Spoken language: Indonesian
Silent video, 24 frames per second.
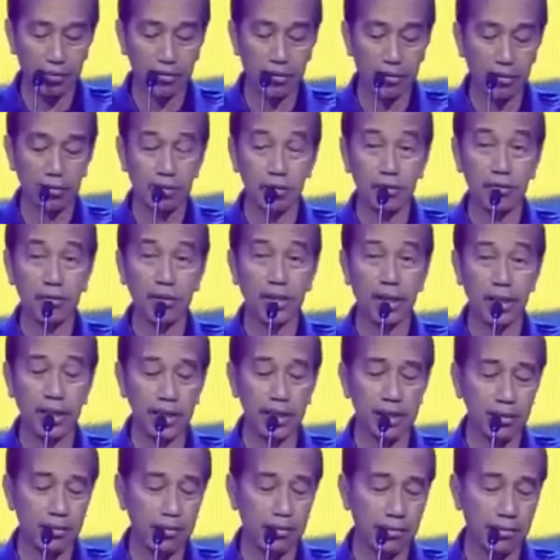
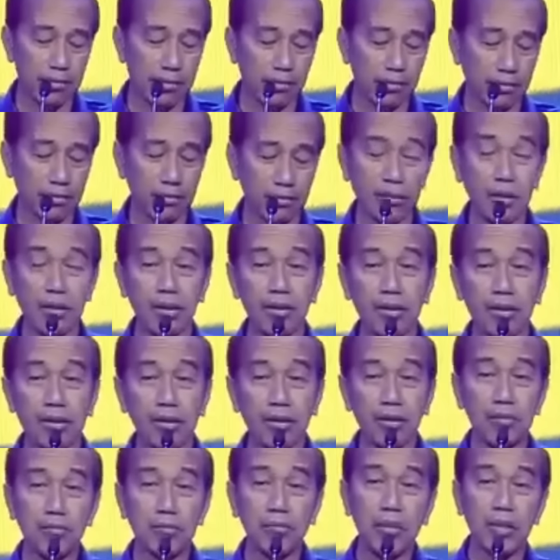jazz,
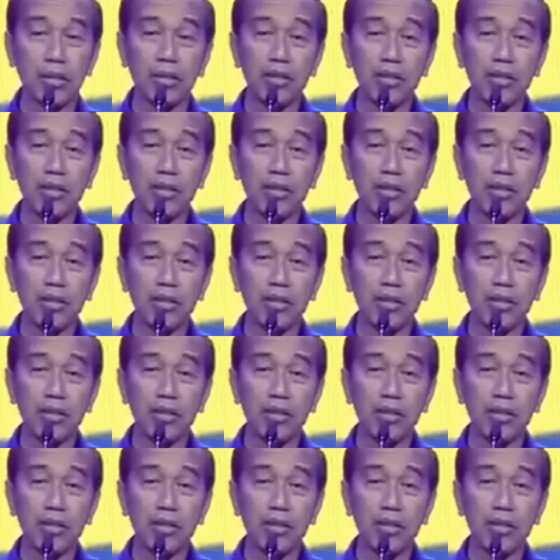bisa